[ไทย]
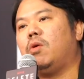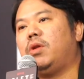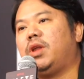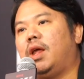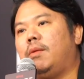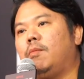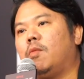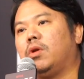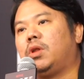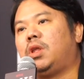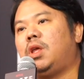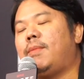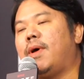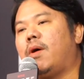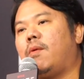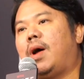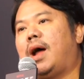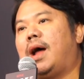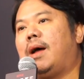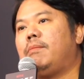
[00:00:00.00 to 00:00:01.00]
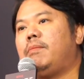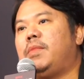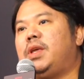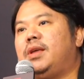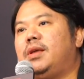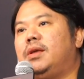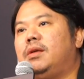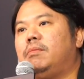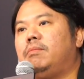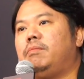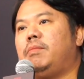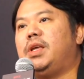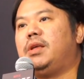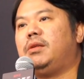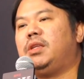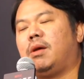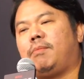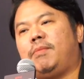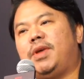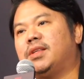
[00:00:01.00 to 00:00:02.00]
คนเขียนบทที่แบบว่ามีมี
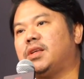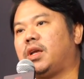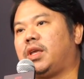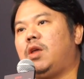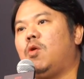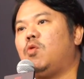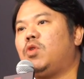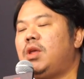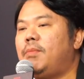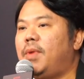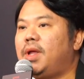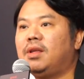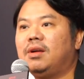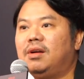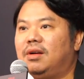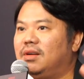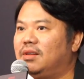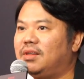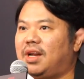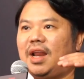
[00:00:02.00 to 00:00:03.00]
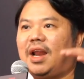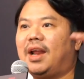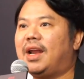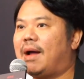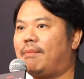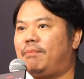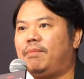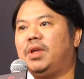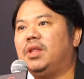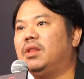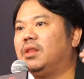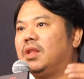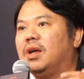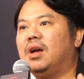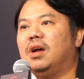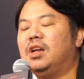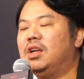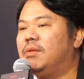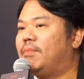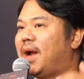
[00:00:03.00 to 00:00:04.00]
ยังมีสกิลที่ไม่ถึงในระดับอินเตอ
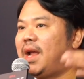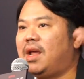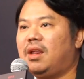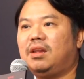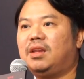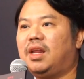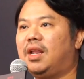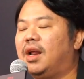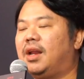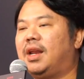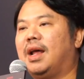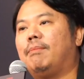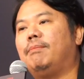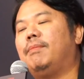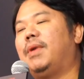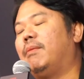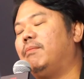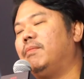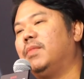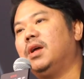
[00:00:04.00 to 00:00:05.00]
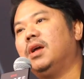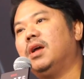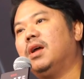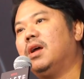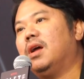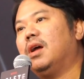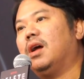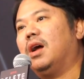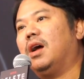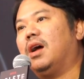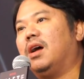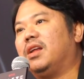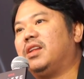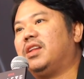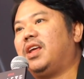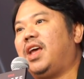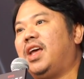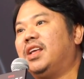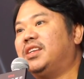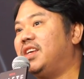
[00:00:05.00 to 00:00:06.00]
ร์หรือไปในระดับแบบเออ
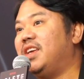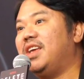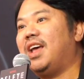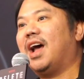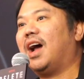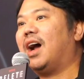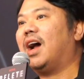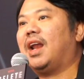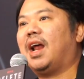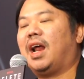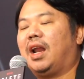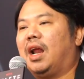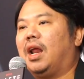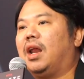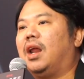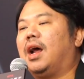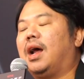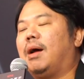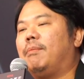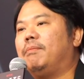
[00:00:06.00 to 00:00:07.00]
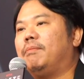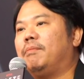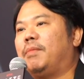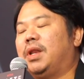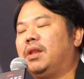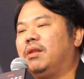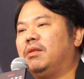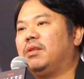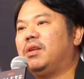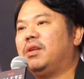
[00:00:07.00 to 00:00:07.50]
เอเชียขนาดนั้นนะครับมัน